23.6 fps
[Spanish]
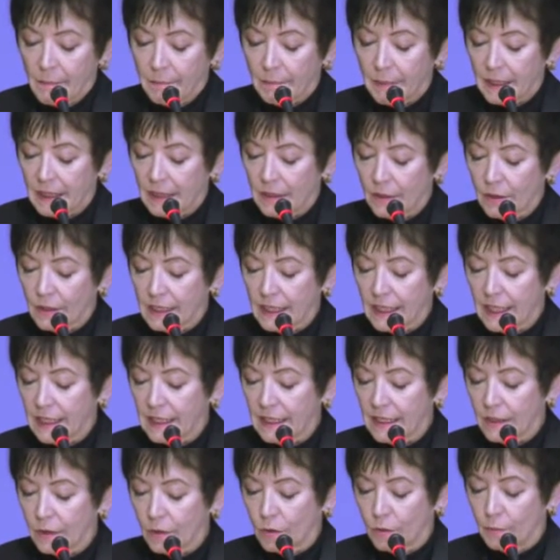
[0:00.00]
Para lograr
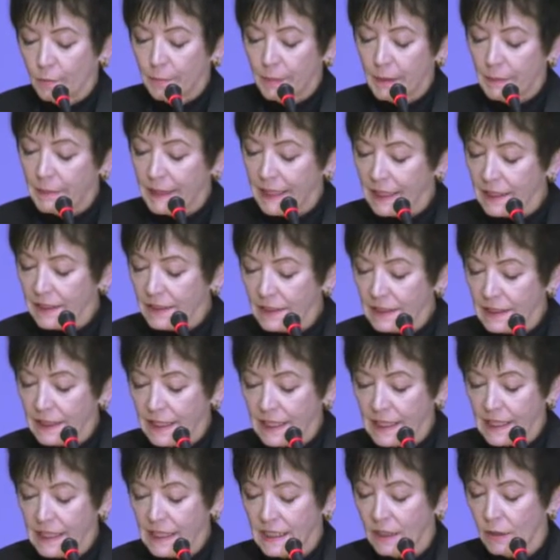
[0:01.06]
el cumplimiento
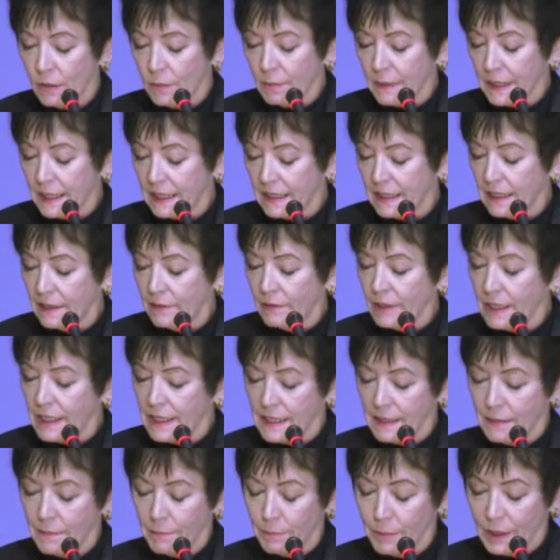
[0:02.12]
de este objetivo
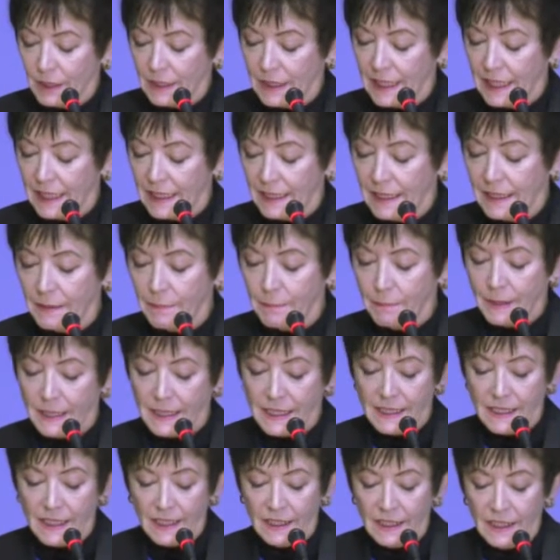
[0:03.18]
es importante
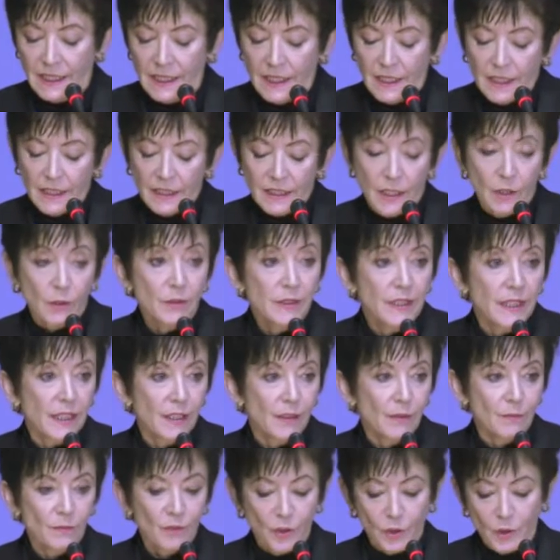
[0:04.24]
pasar de un
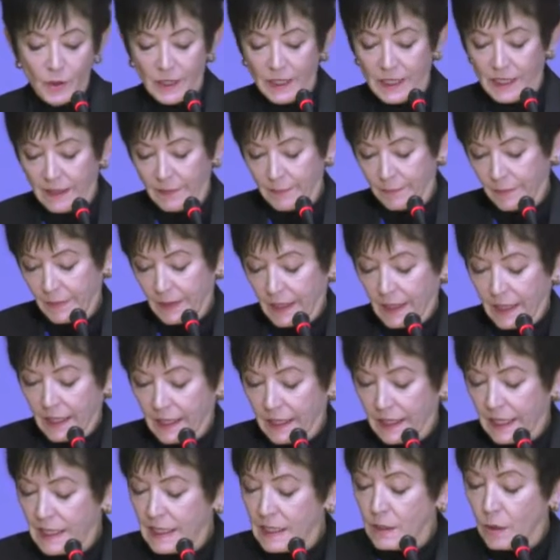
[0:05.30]
enfoque
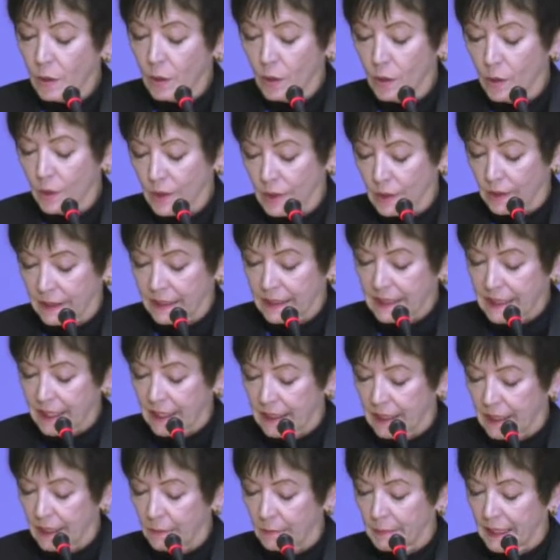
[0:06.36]
de solo
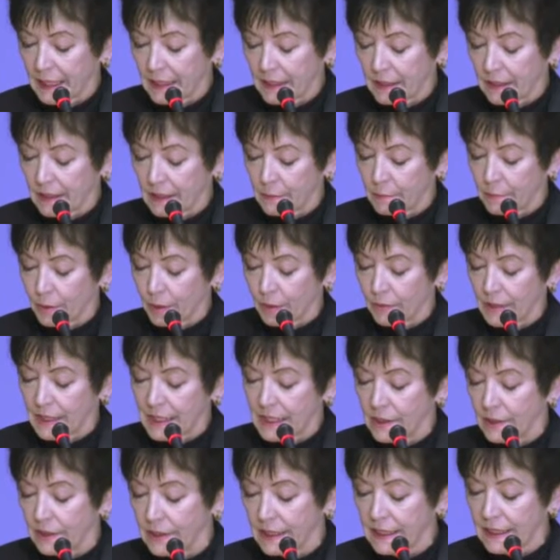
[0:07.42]
saneamiento y
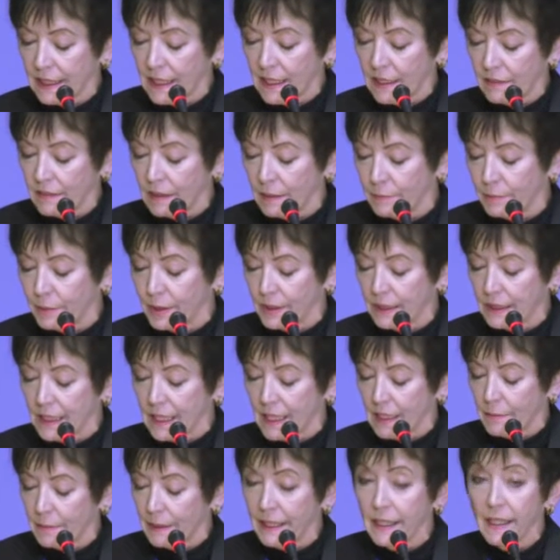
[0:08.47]
provisión de agua
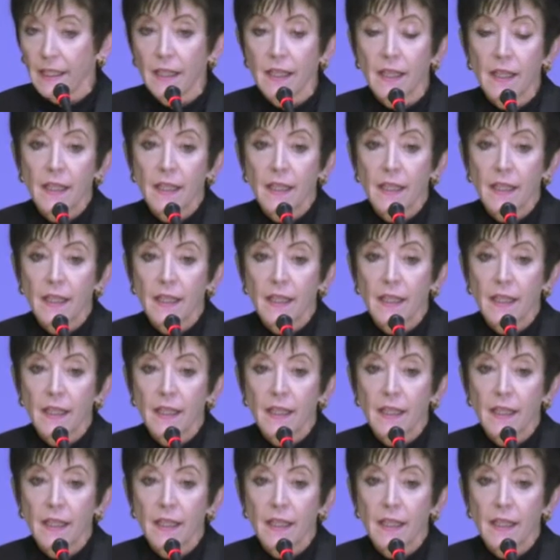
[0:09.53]
potable